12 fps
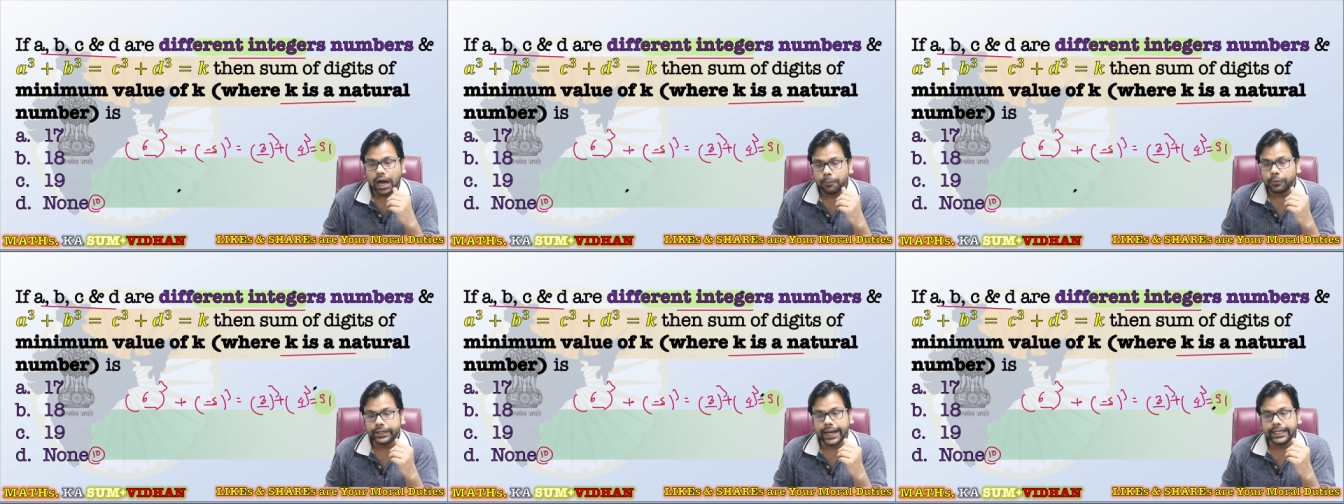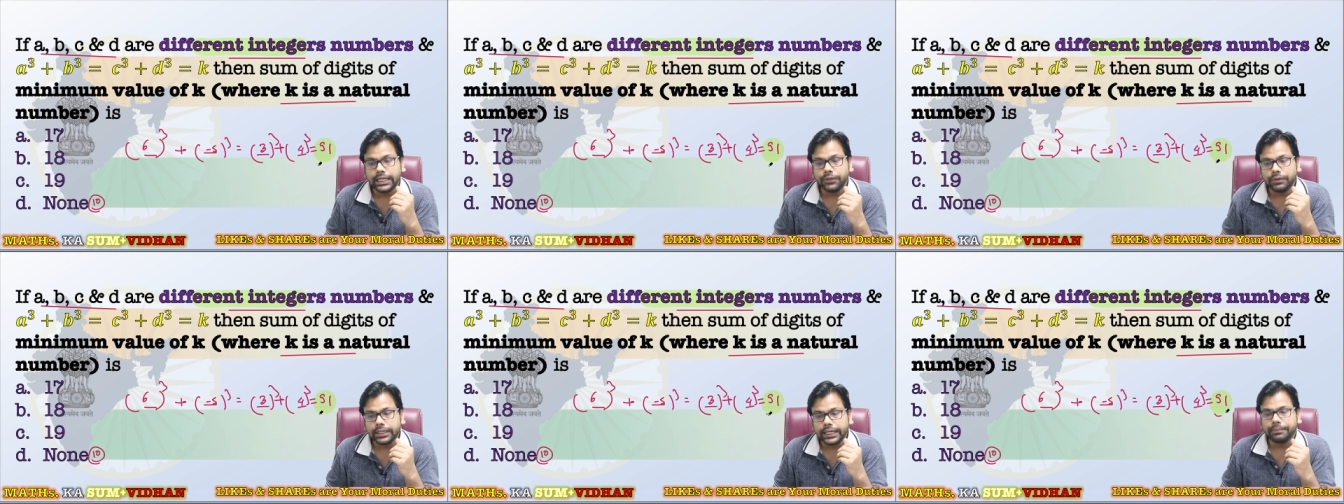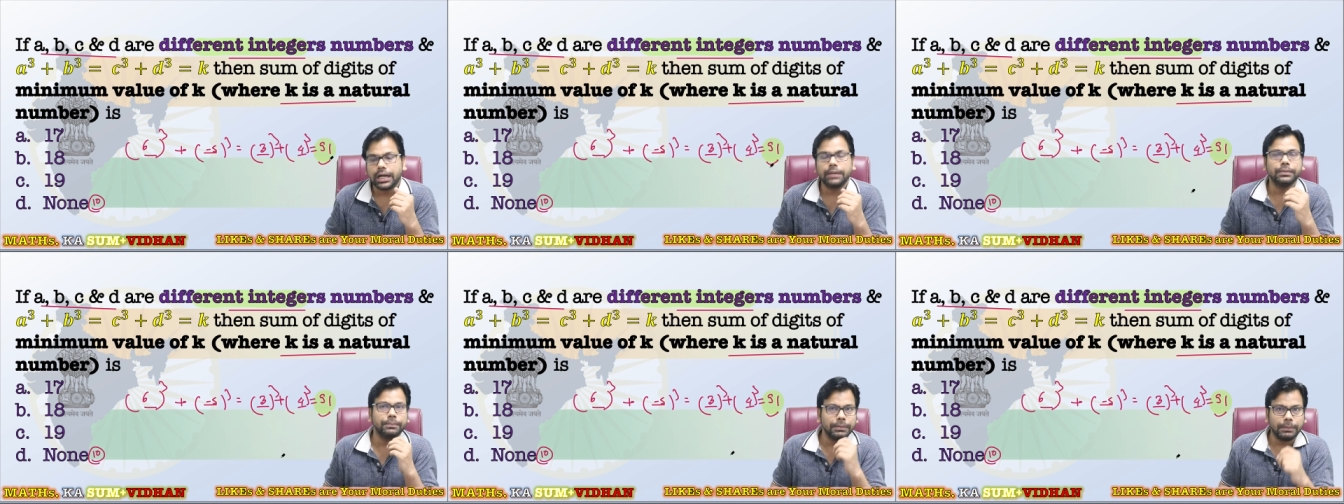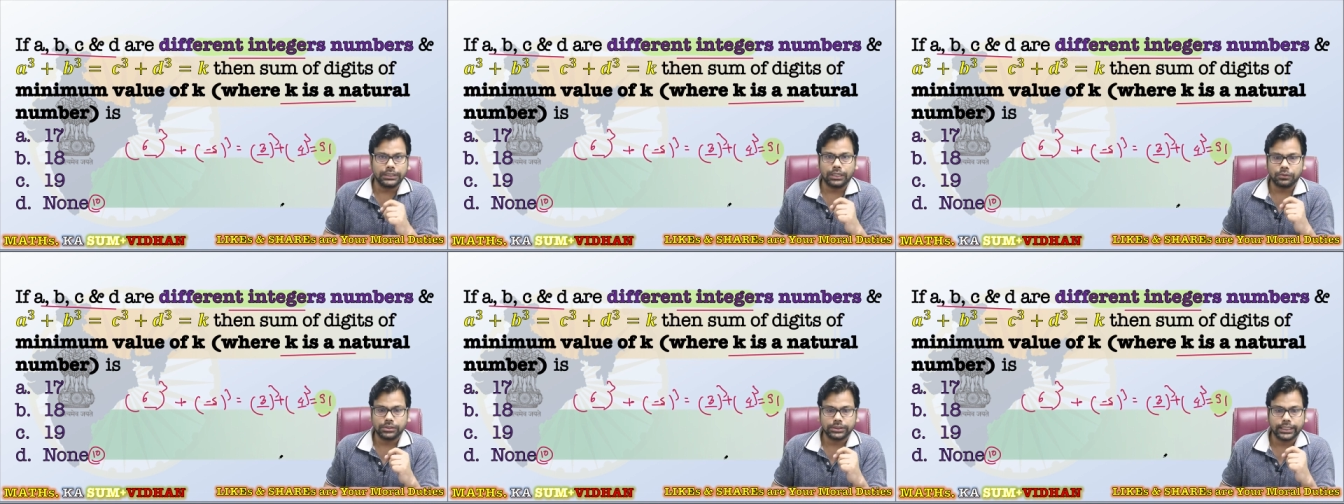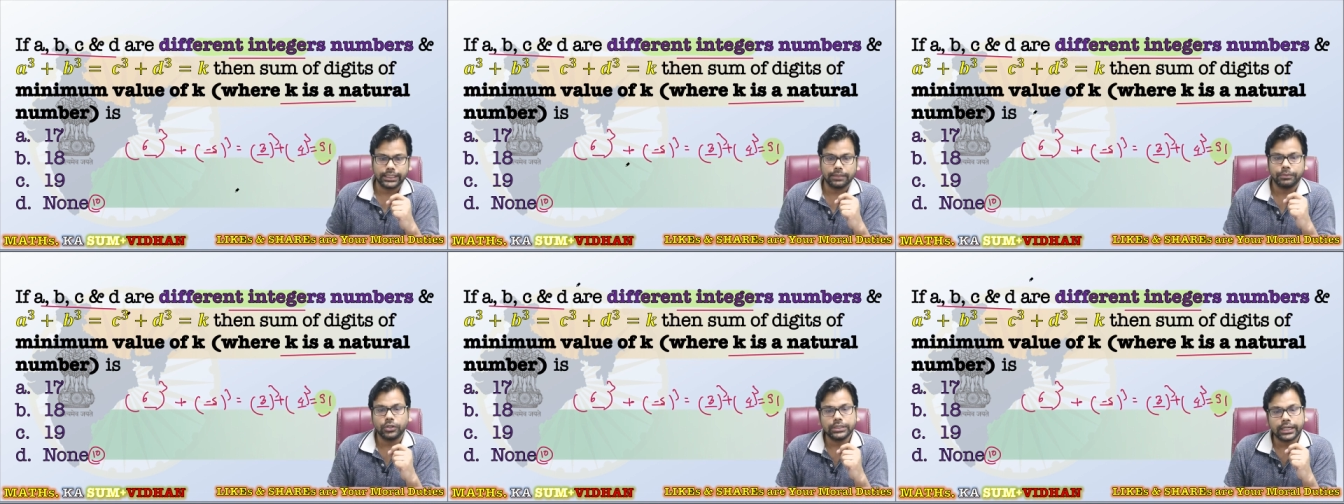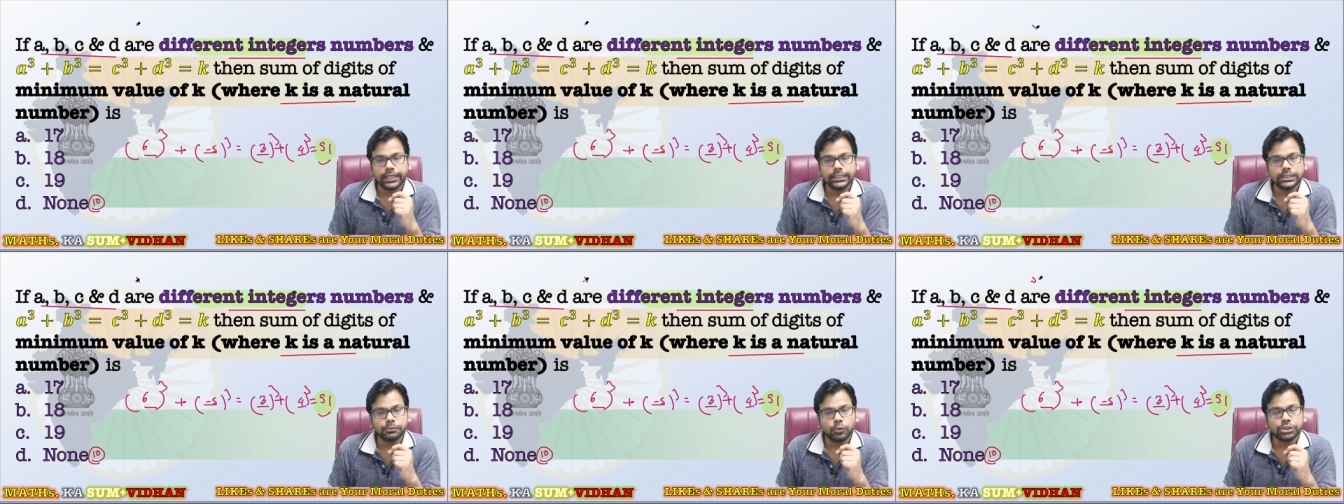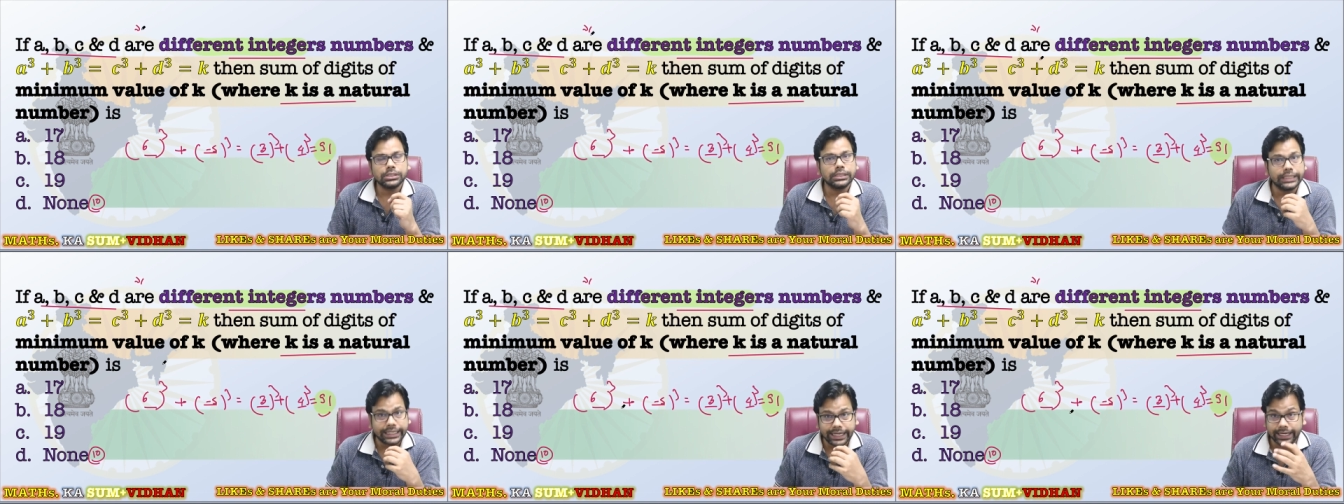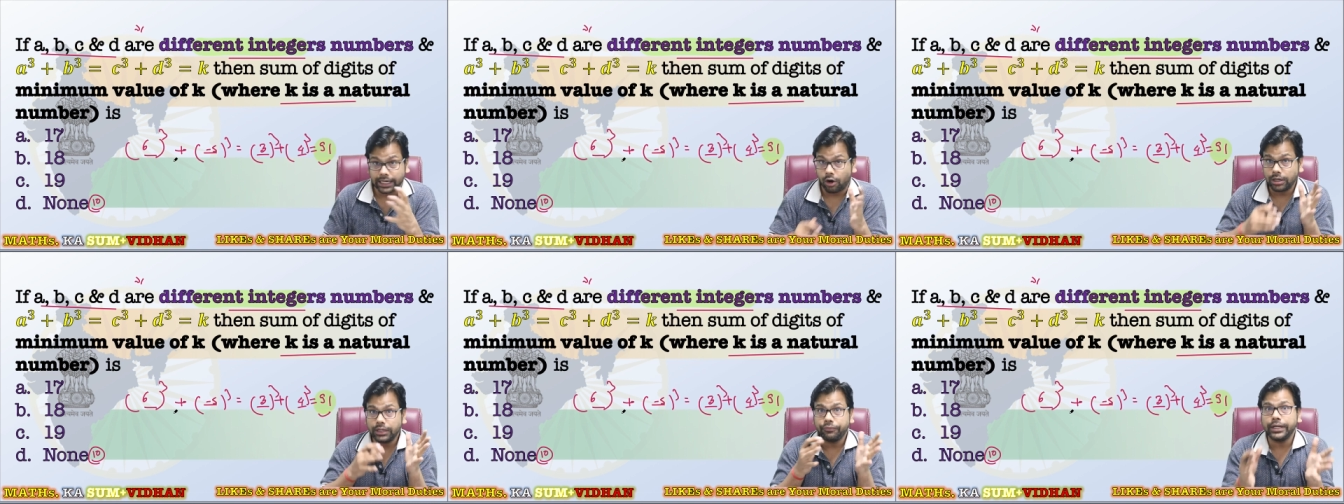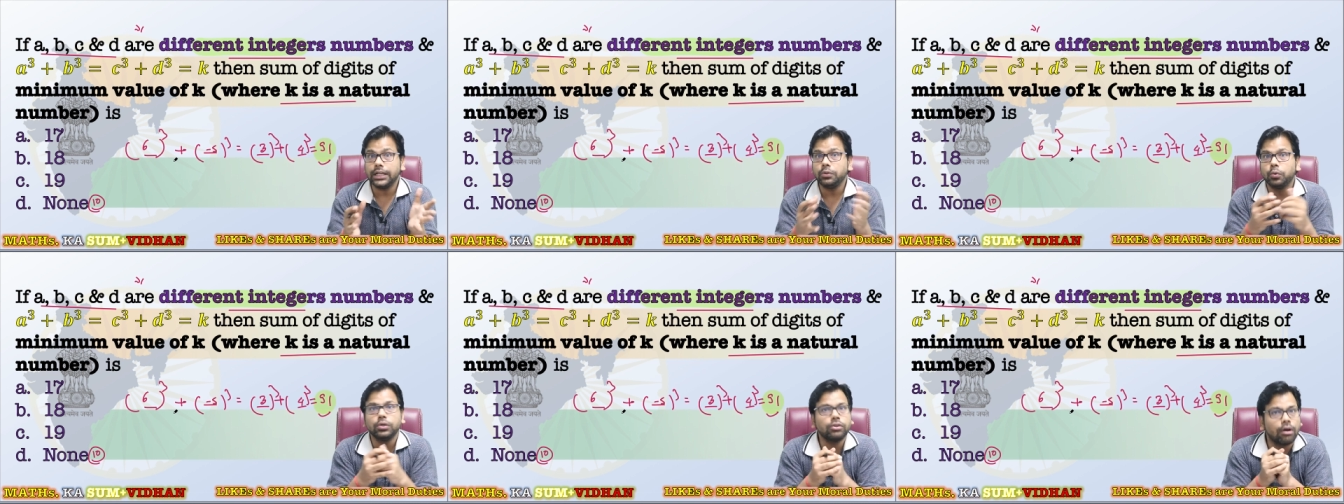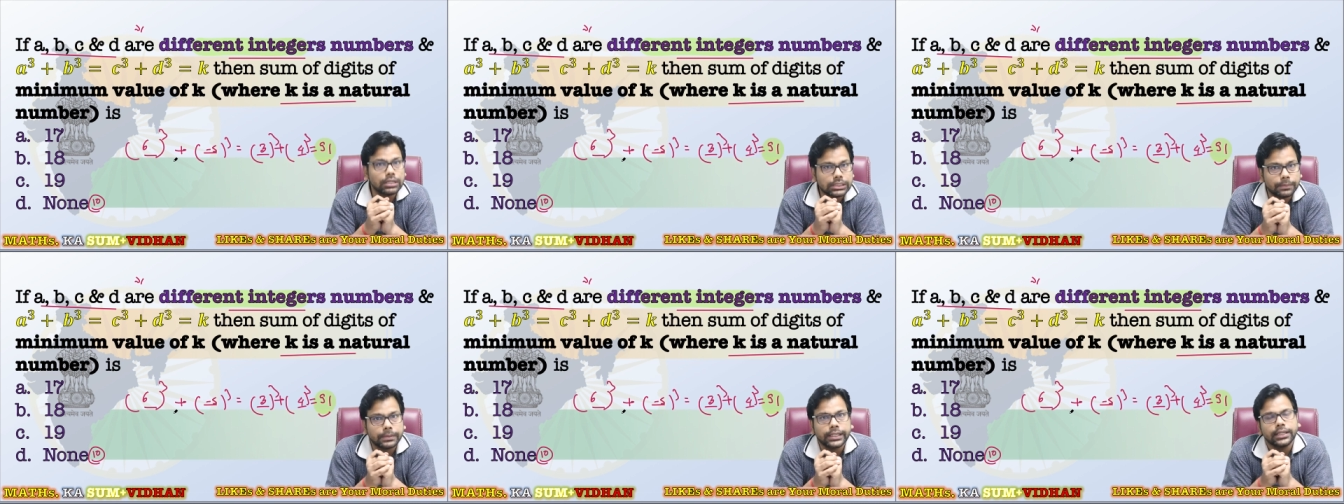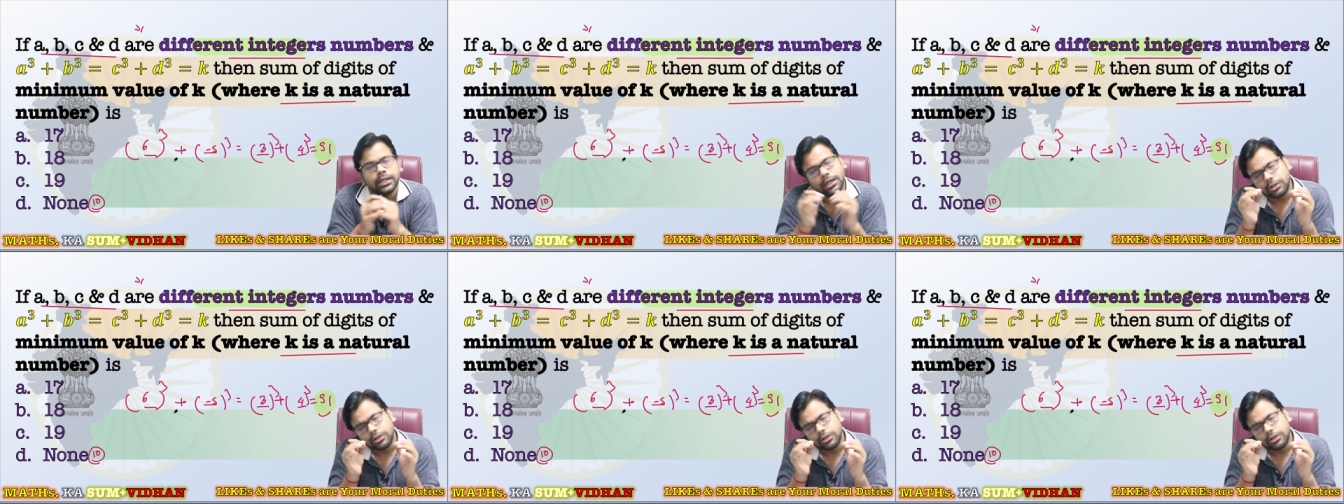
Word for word: आपको 91 के बारे में भी पता होना चाहिए बिकॉज अगर ये सब क्वेश्चन दिखे और ये वेल नोन कॉन्सेप्ट हैं